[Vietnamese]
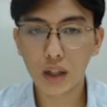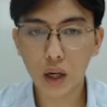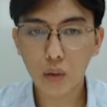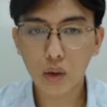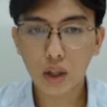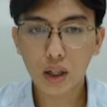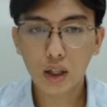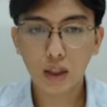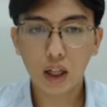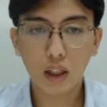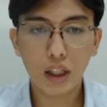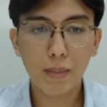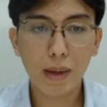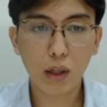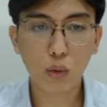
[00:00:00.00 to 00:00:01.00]
đâu đó
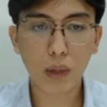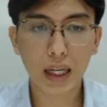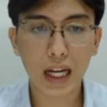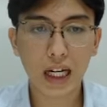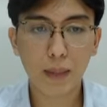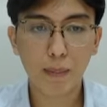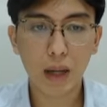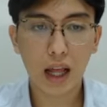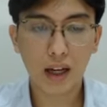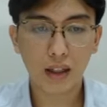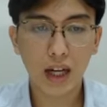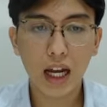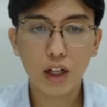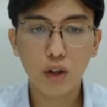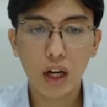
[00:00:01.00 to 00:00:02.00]
thì mình cũng đã đề cập là
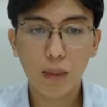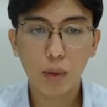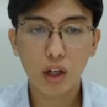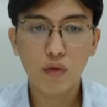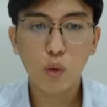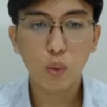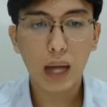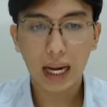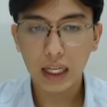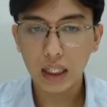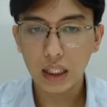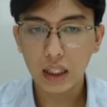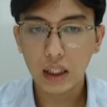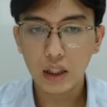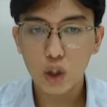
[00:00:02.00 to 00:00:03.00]
đây nó là một cái vùng đáy
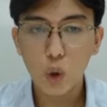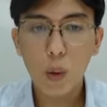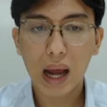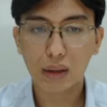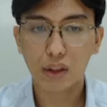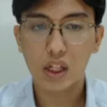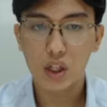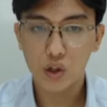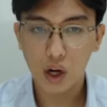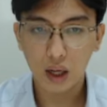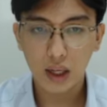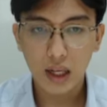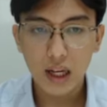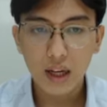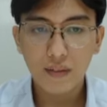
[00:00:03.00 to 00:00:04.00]
trung hạn của thị trường
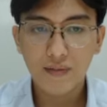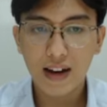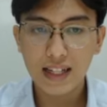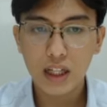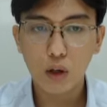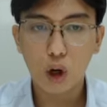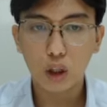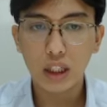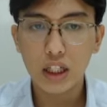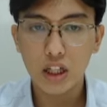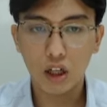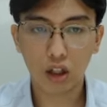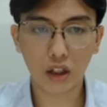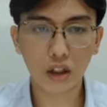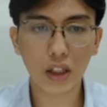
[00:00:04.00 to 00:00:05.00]
và sau đó thị
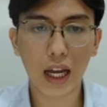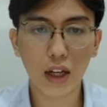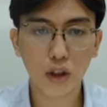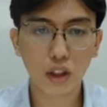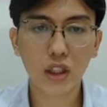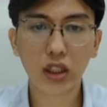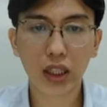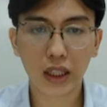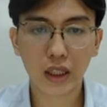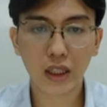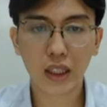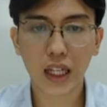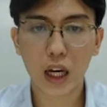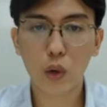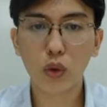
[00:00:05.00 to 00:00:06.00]
trường nó cứ thế nó cứ
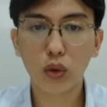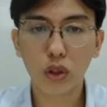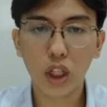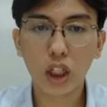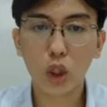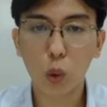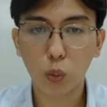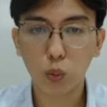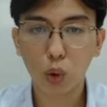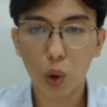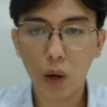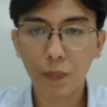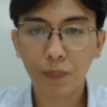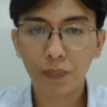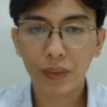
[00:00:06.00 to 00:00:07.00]
kéo liên tục đúng
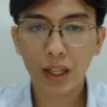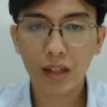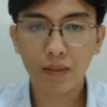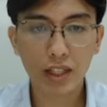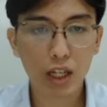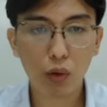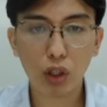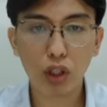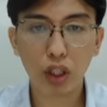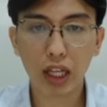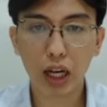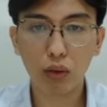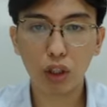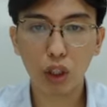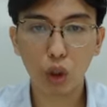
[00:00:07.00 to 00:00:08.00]
không và sau khi nó
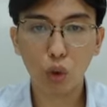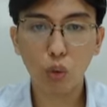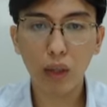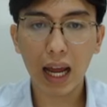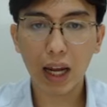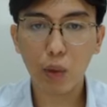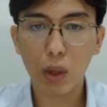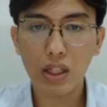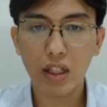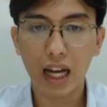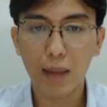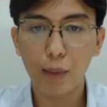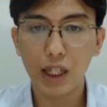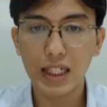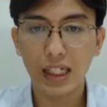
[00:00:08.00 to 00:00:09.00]
kéo thì nó cũng lại quay trở
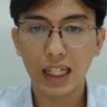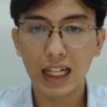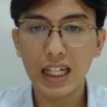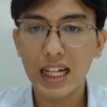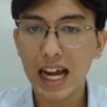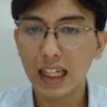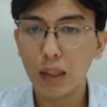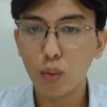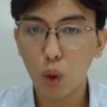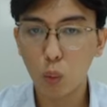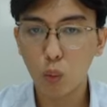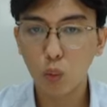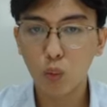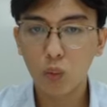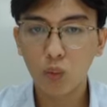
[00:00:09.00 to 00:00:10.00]
lại một cái trạng thái đi ngang tiếp
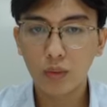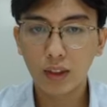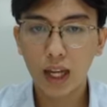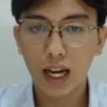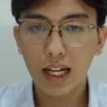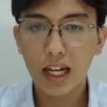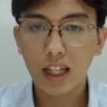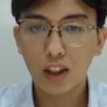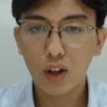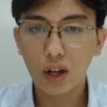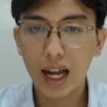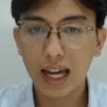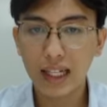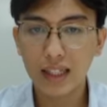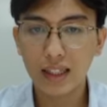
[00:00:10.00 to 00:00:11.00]
tục đấy nó
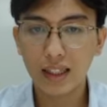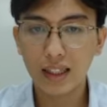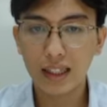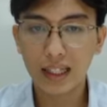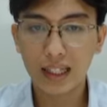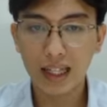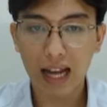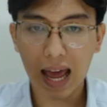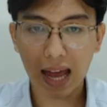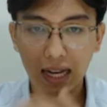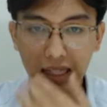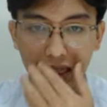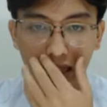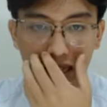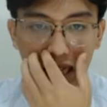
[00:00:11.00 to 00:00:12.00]
lại là
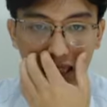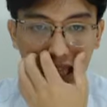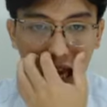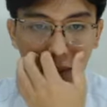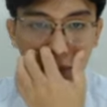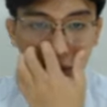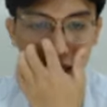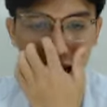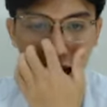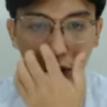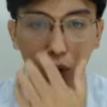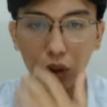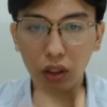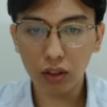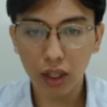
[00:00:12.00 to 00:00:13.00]
những cái trạng thái mà nhà
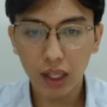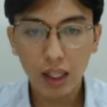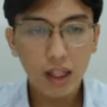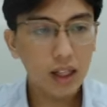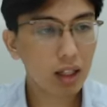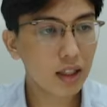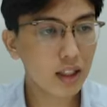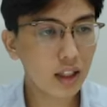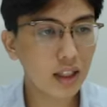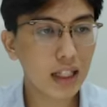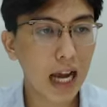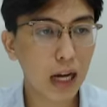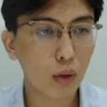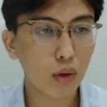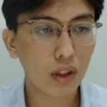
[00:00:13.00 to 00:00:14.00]
đầu tư ấy những
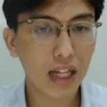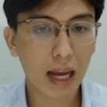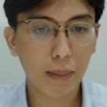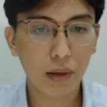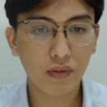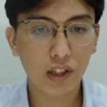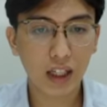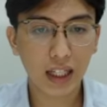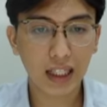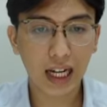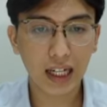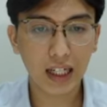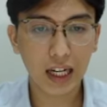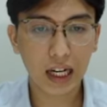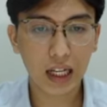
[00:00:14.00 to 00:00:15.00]
nhà đầu tư nào mà vừa cắt
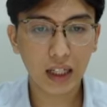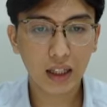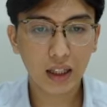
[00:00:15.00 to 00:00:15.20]
đáy đây này